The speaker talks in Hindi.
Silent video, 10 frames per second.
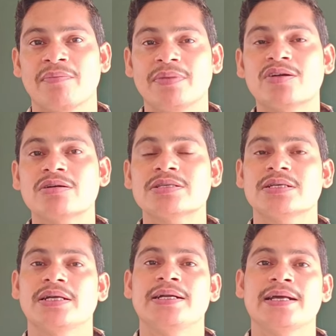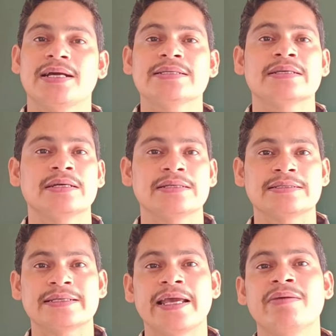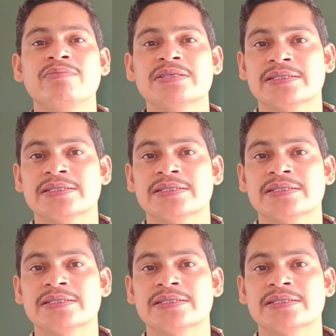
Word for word: बिकॉज इट हैज़ सेम